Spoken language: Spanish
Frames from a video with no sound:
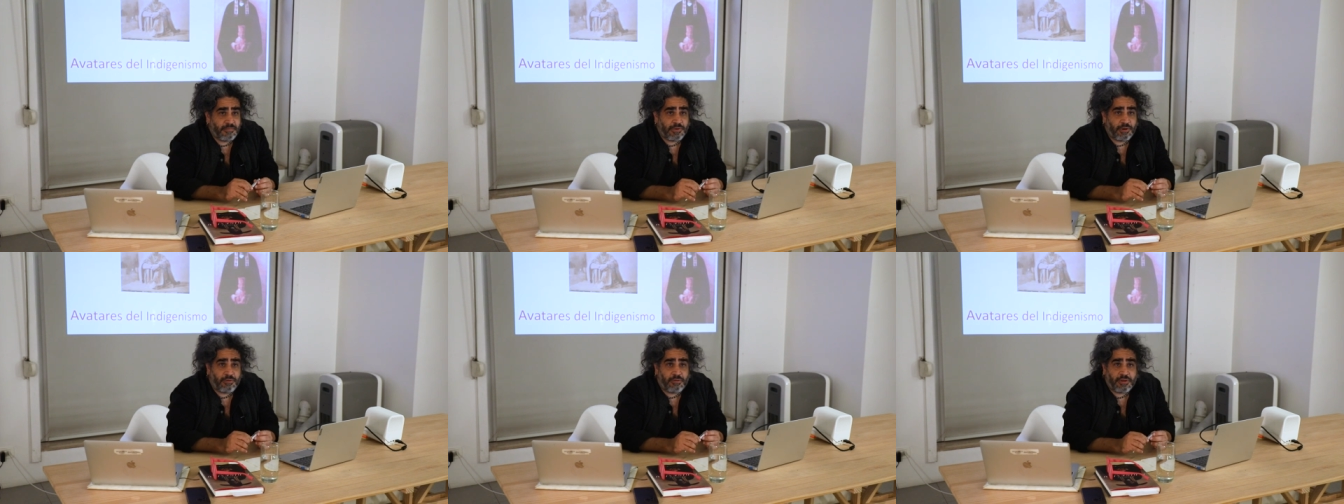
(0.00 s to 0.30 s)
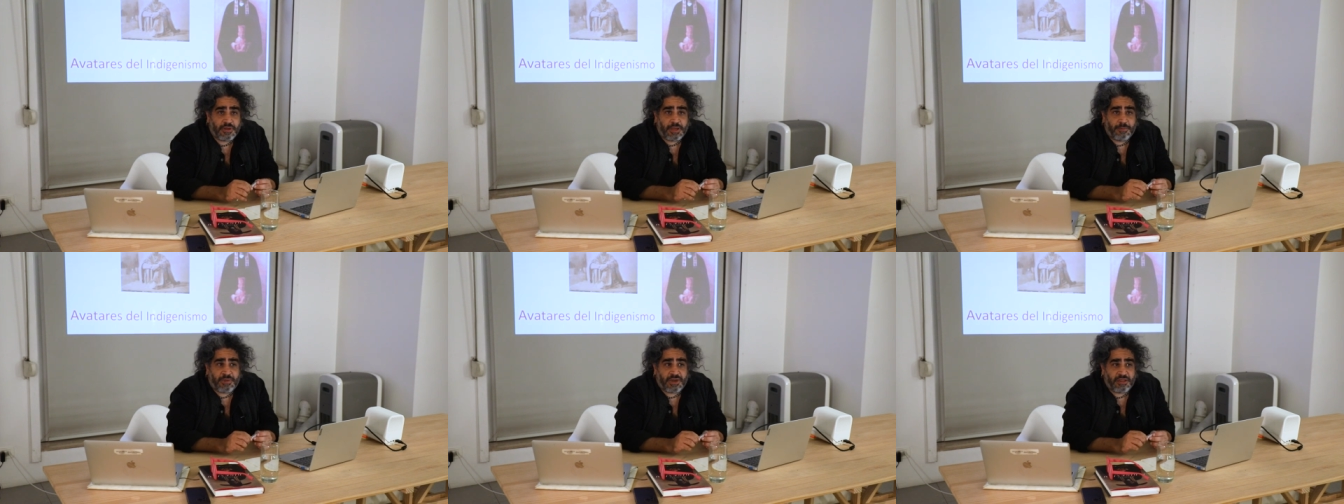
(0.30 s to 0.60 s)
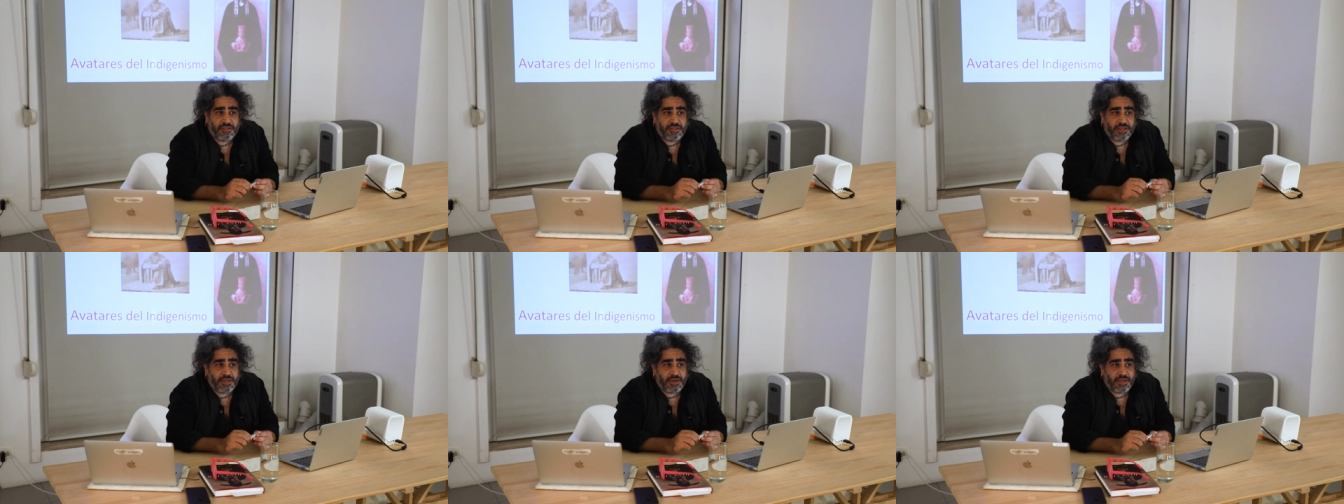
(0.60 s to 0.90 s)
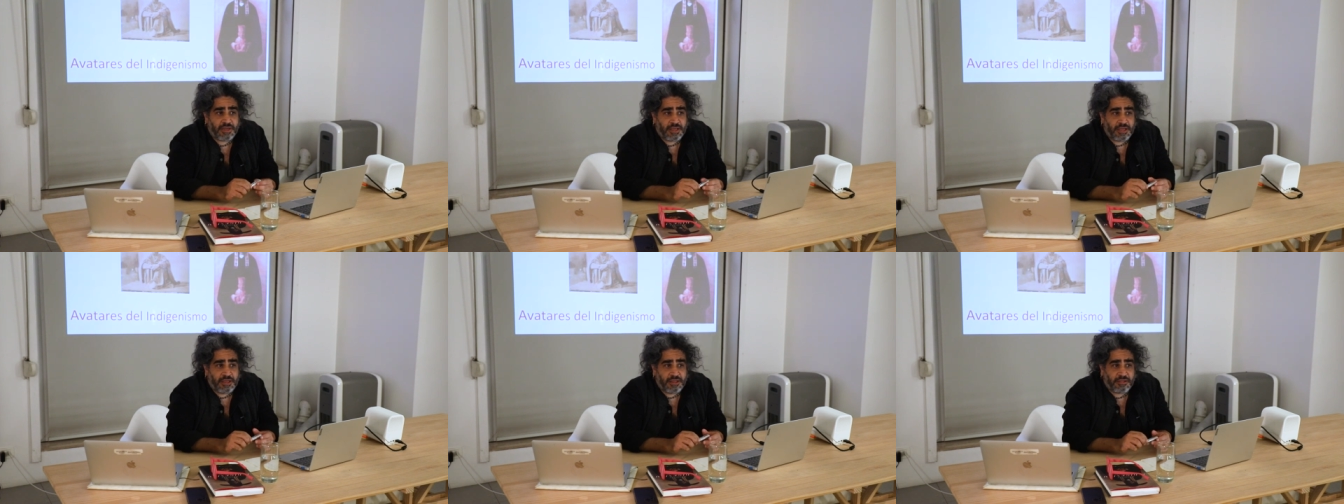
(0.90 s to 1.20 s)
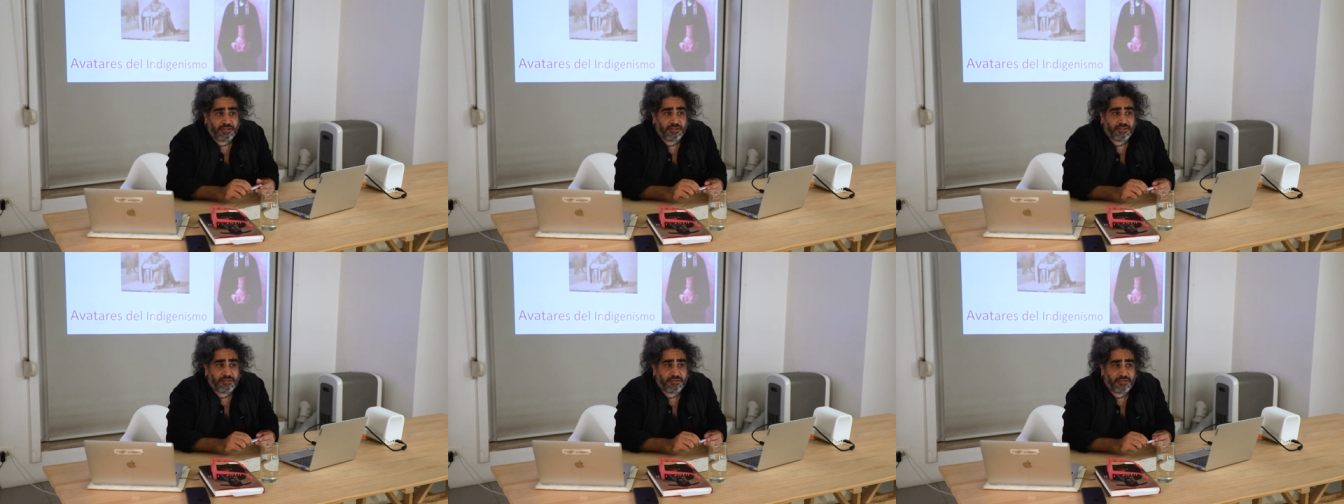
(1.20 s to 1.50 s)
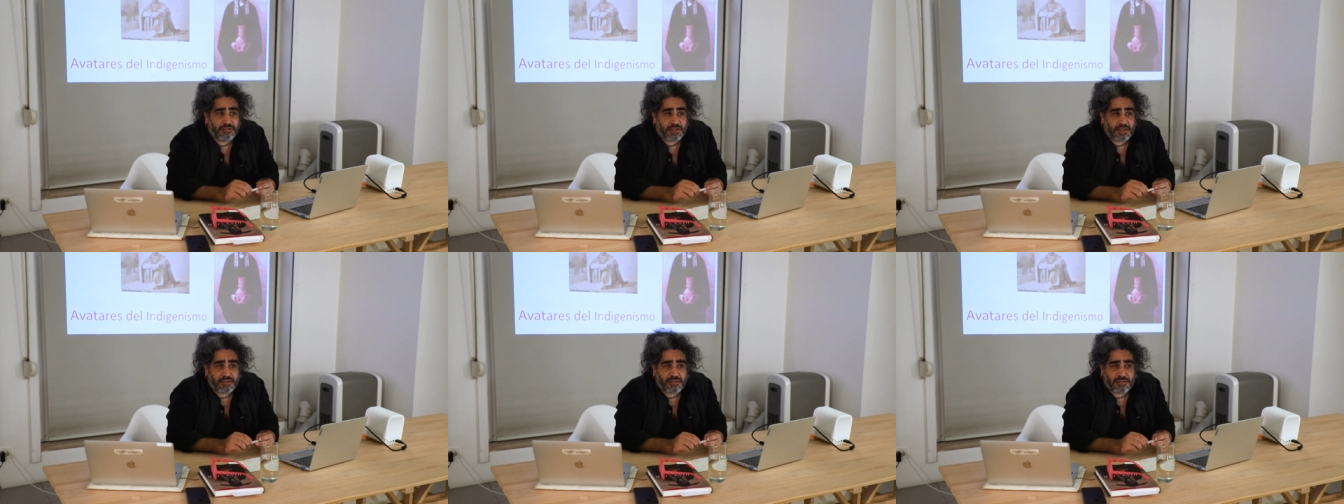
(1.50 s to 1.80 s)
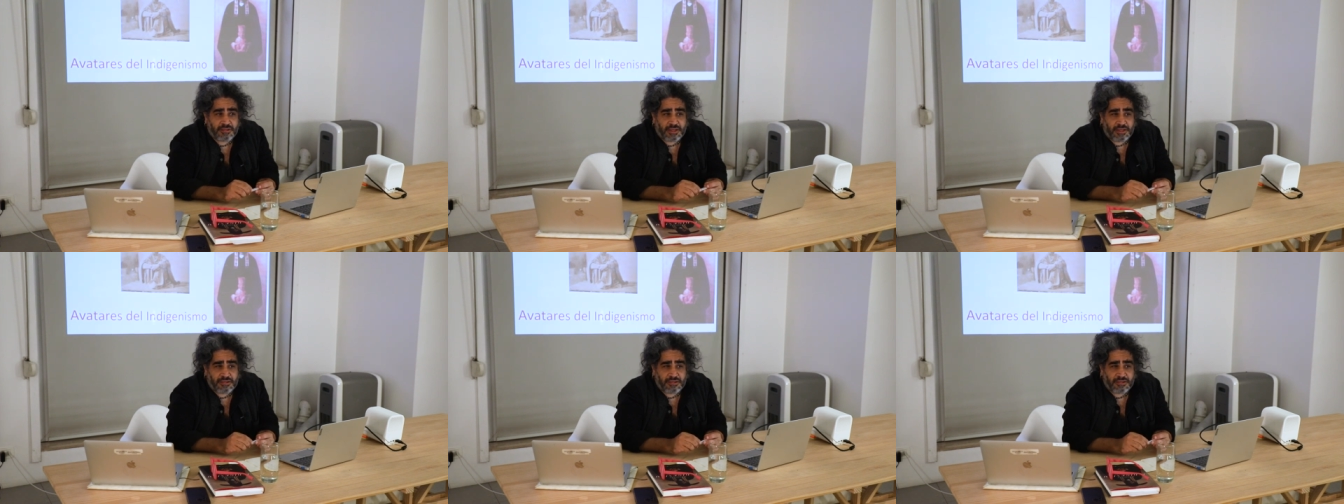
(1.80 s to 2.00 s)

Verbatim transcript: ¿no? Que pareciera que es, es,